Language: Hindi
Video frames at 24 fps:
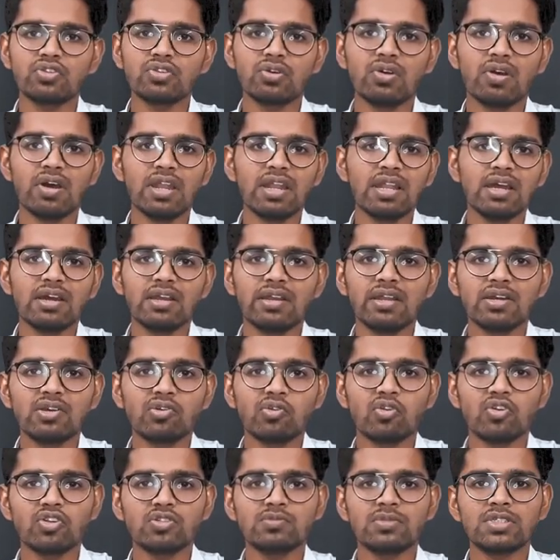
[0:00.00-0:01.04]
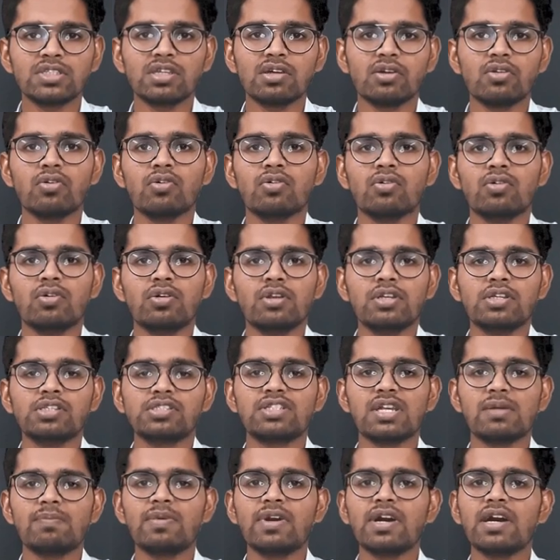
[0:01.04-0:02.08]
को अलग अलग क्लोज मत करो
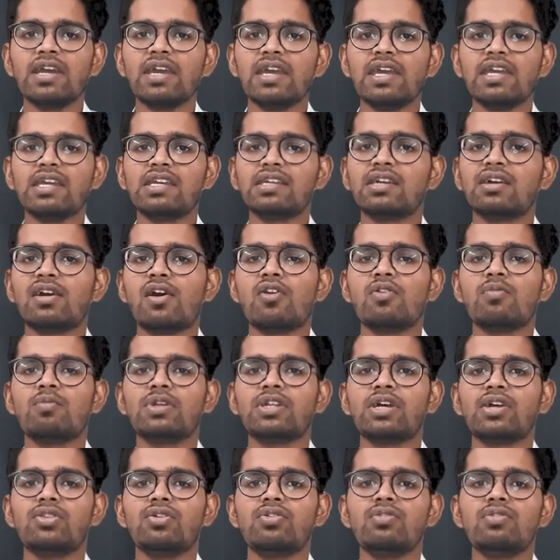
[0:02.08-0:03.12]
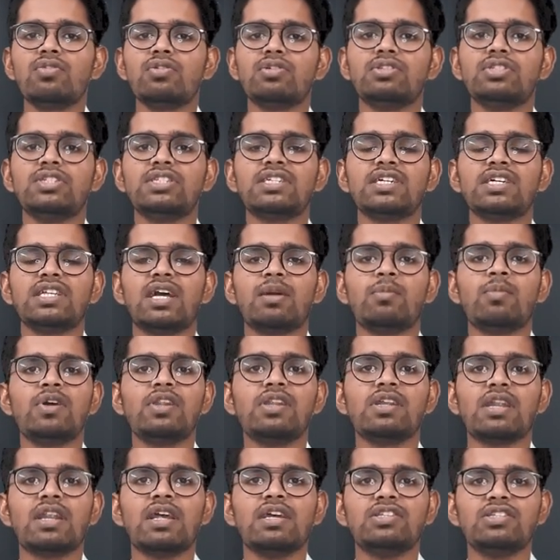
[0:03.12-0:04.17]
सबका एक ही अकाउंट बना दो जिसका नाम है
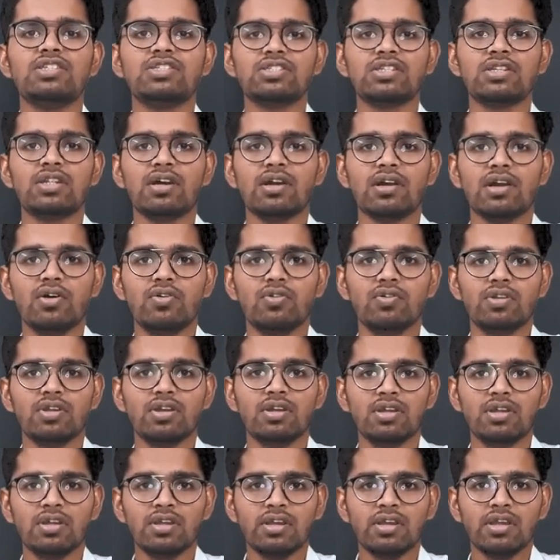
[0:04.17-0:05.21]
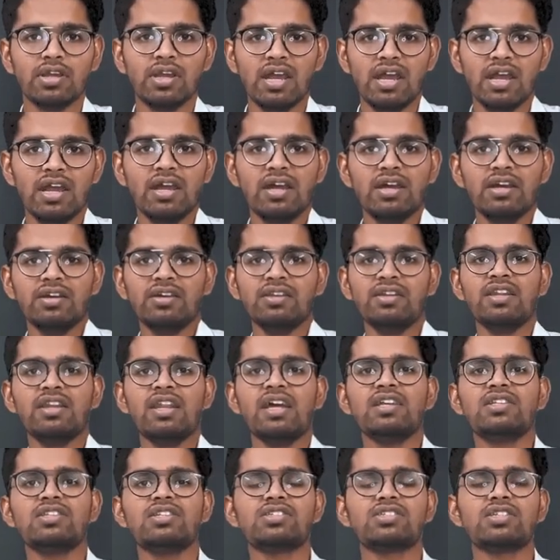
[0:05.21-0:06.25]
रियलाइजेशन अकाउंट
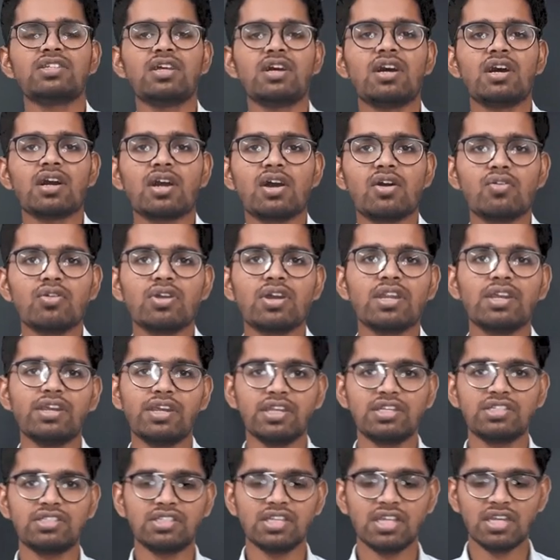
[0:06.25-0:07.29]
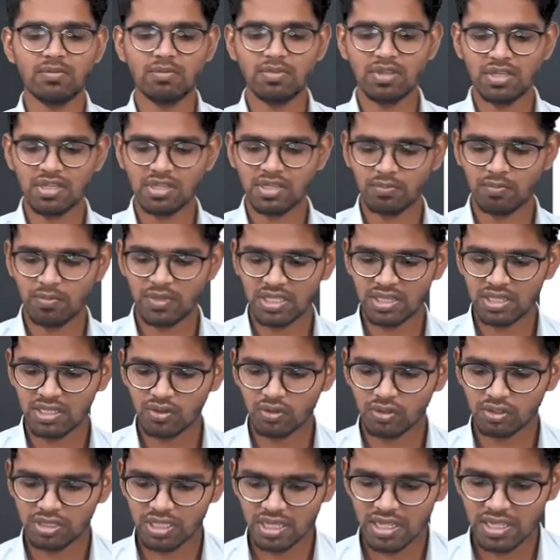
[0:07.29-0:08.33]
रियलाइजेशन अकाउंट का डिक्शनरी मीनिंग
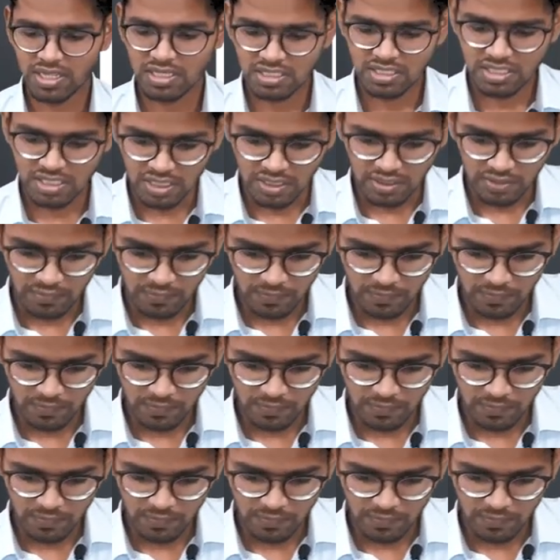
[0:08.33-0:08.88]
होता है ये